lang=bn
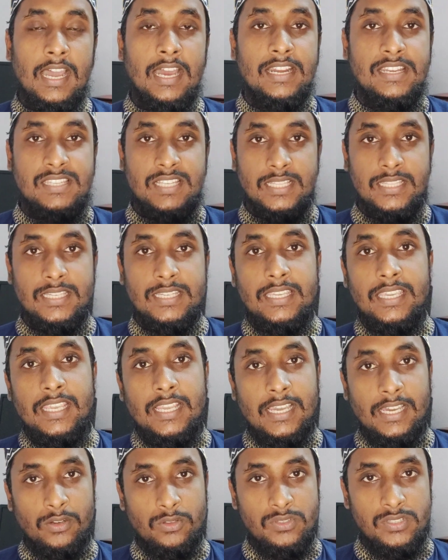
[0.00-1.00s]
আর যাদেরকে
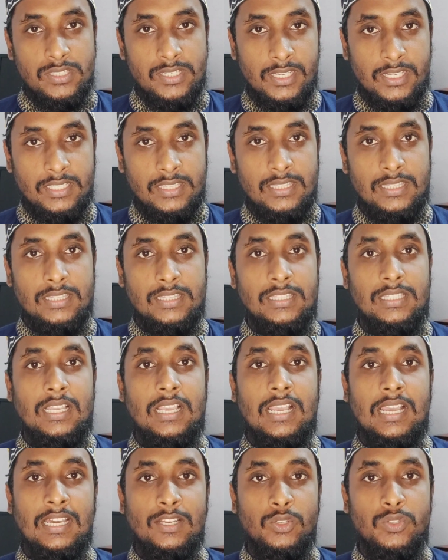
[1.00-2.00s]
কালো জিরার
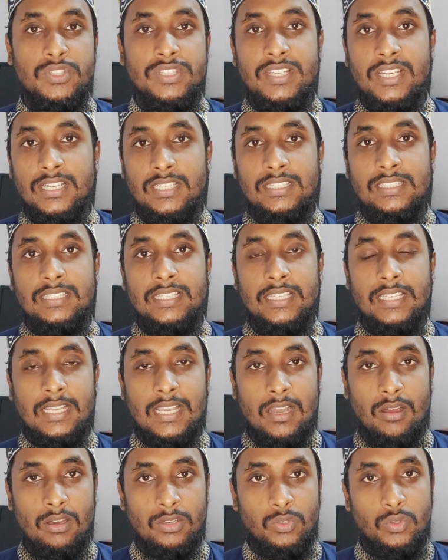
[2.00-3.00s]
কালো জিরার তেল
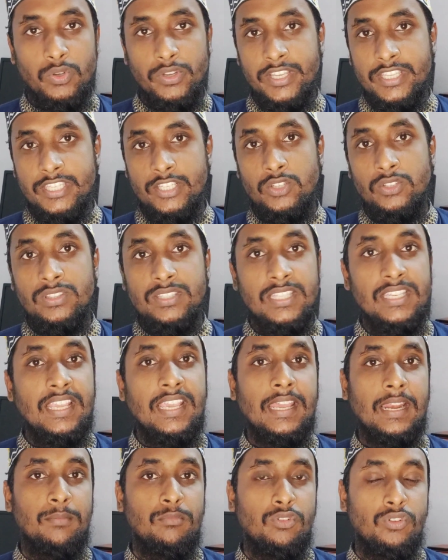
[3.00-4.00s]
খাওয়ানো হয়েছিল তিন
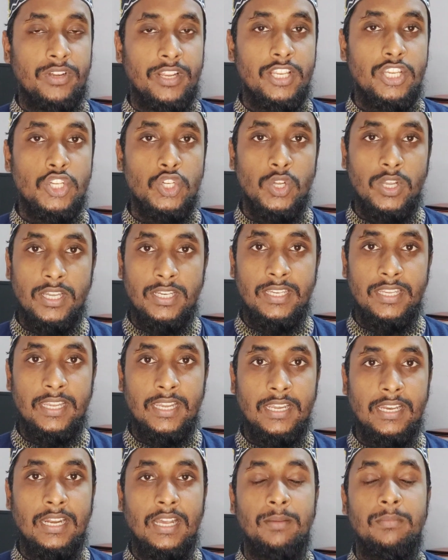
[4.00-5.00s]
গ্রাম করে সকালে
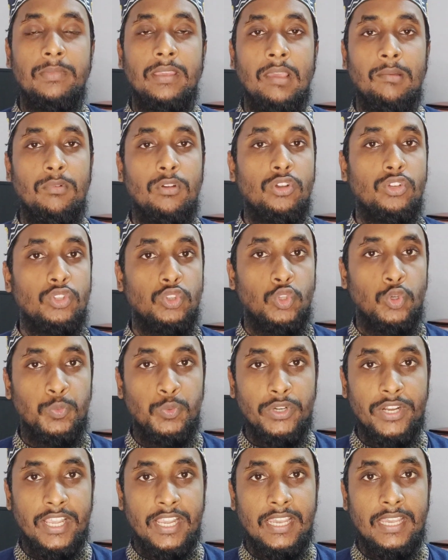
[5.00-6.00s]
এক গ্রাম এবং
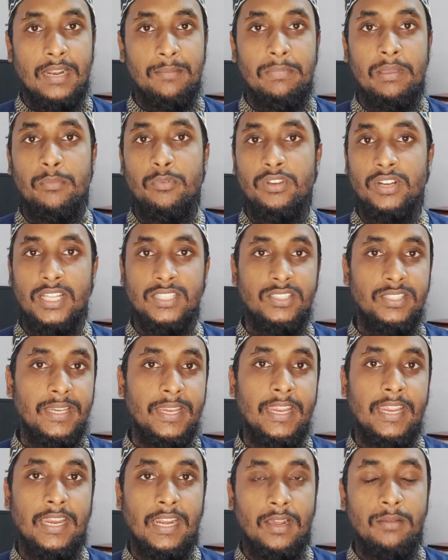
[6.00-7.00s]
দুপুরে এক গ্রাম এবং রাতের
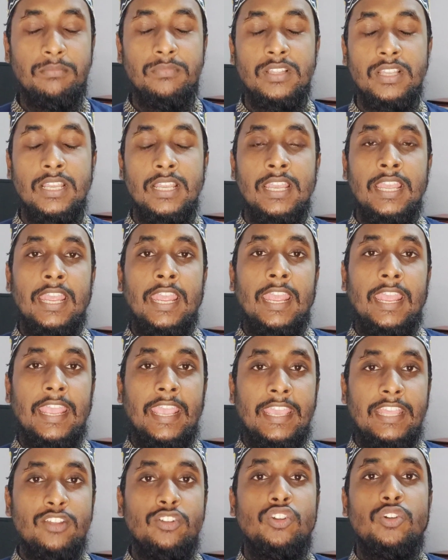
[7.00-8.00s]
এক গ্রাম
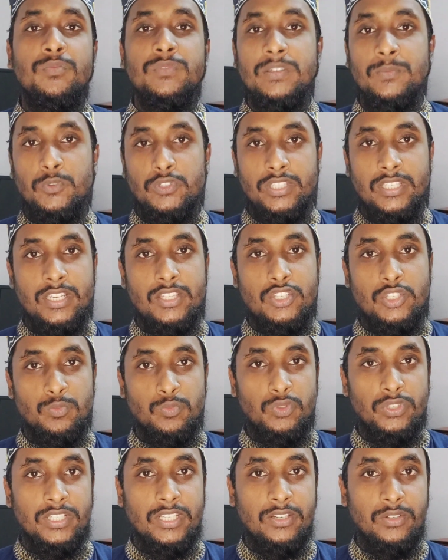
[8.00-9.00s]
এইরকম যে পঁয়তাল্লিশ জন
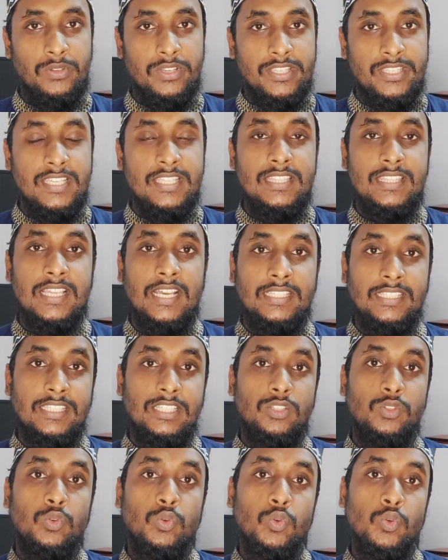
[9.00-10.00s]
মহিলা রয়েছে
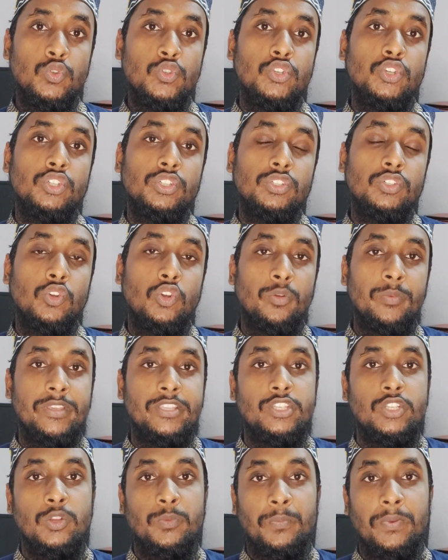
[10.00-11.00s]
তাদের ওজন
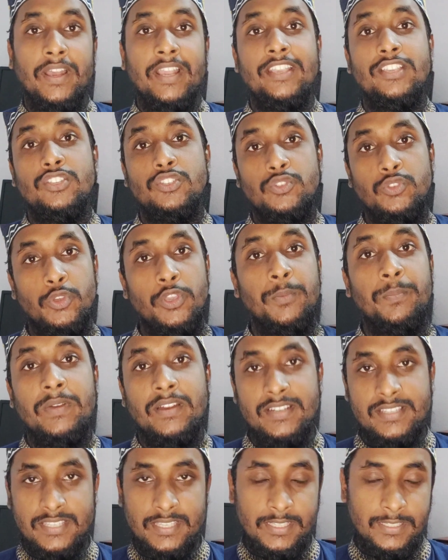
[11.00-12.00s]
কমেছিল প্রায় সই
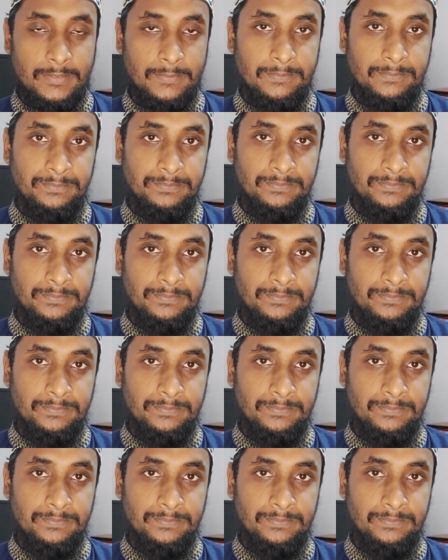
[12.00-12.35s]
পার্সেন্ট